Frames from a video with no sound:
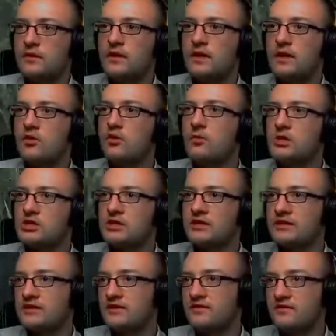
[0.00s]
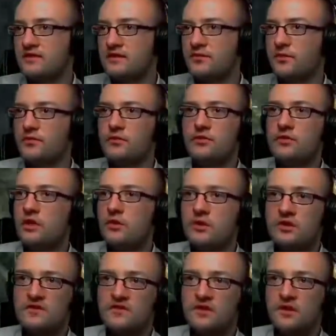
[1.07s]
Aroma schlägt. Ja, das ist das für Wunder
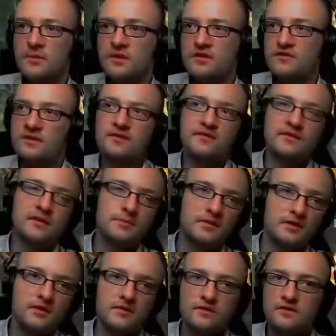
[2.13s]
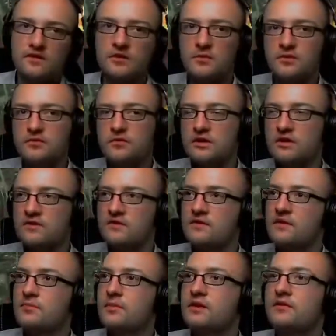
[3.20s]
oder Zauber. Das andere Skeptiker, Zauber, Wunder, das ist
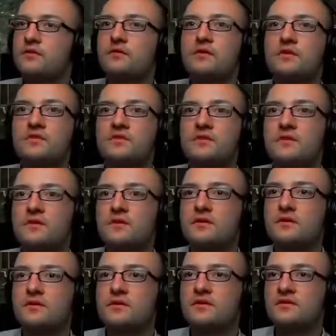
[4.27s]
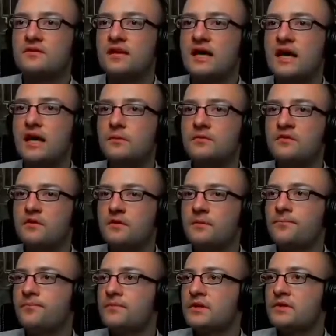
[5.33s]
halt beides so das, äh, das Krams
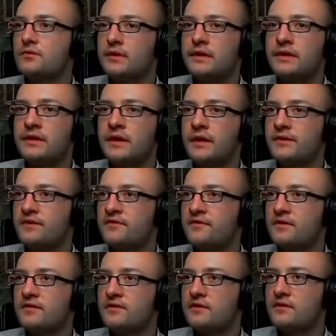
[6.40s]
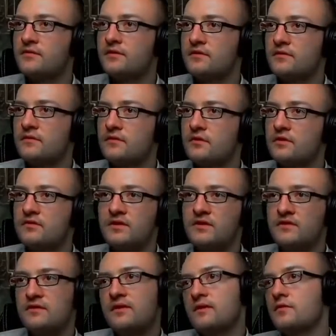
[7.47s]
für den Kader, falls ihr das wissen wollt,
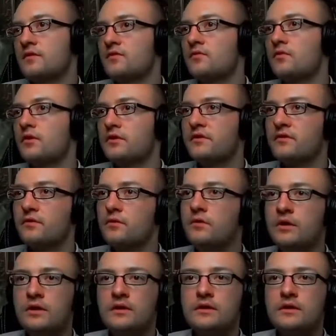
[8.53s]
falls sie das wissen wollte, so.